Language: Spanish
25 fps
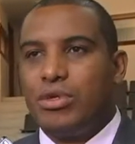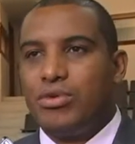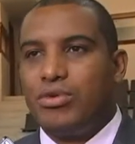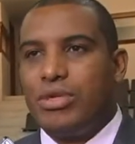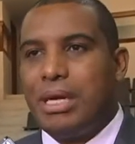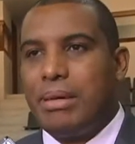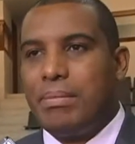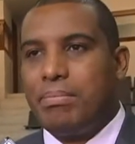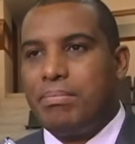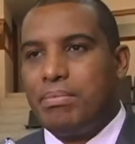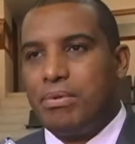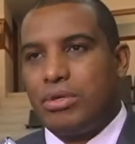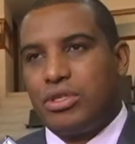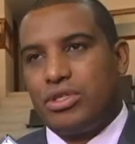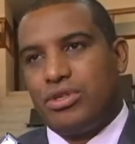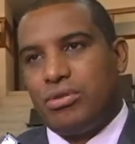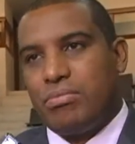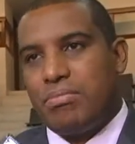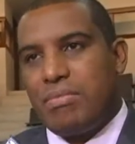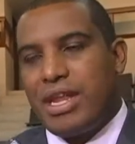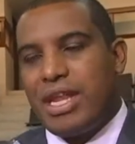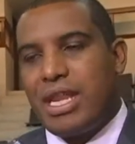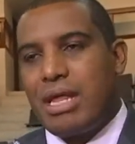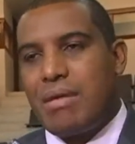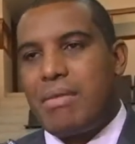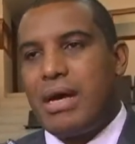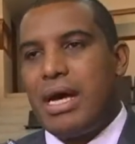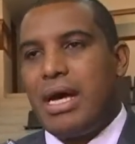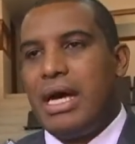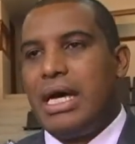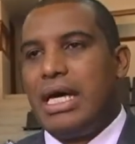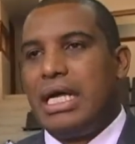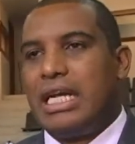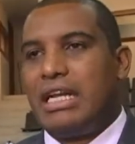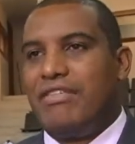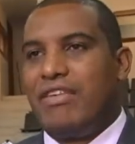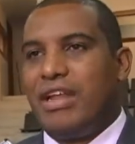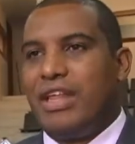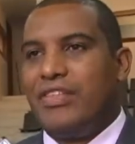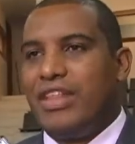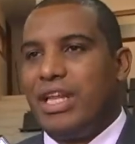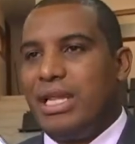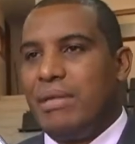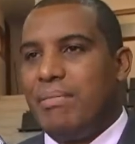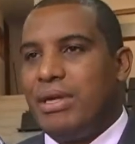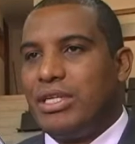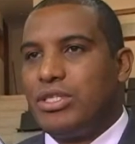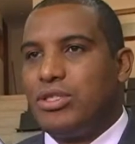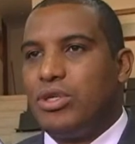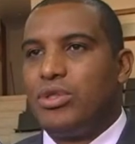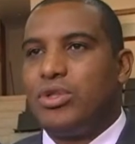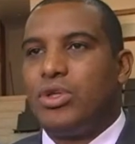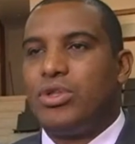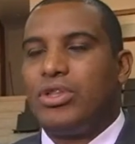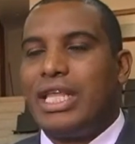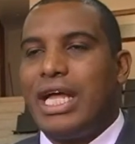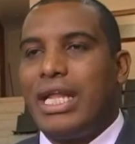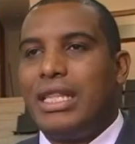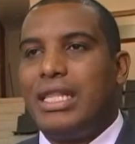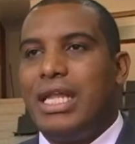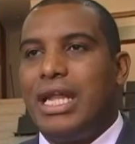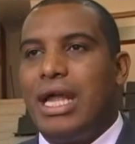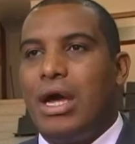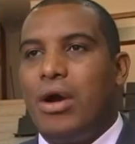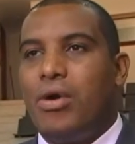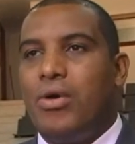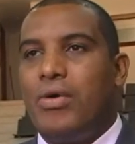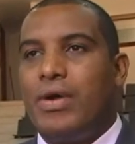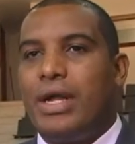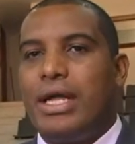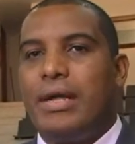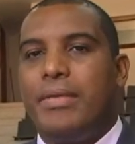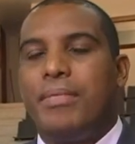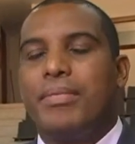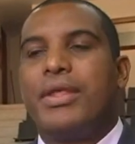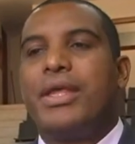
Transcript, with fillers: sobre esa sanción, esa,